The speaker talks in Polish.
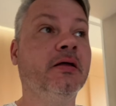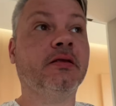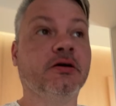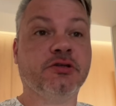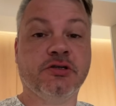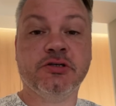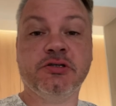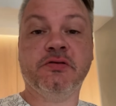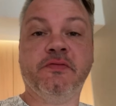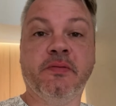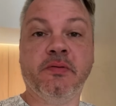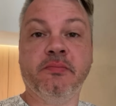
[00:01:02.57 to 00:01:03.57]
Także życzę
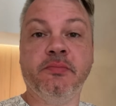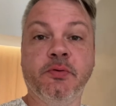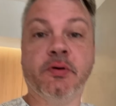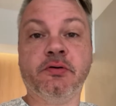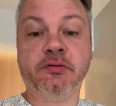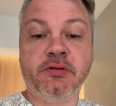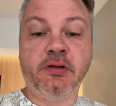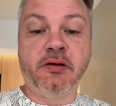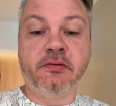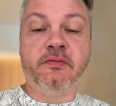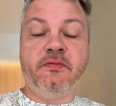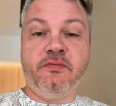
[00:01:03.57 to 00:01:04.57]
Wam miłego dnia
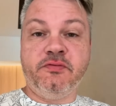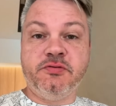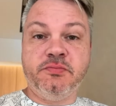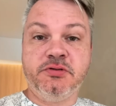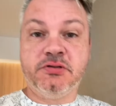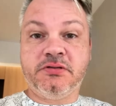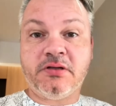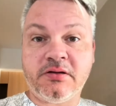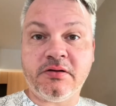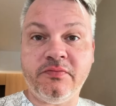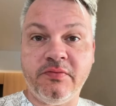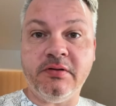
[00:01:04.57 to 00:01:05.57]
i widzimy się za
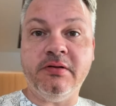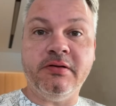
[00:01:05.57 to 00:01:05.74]
chwil,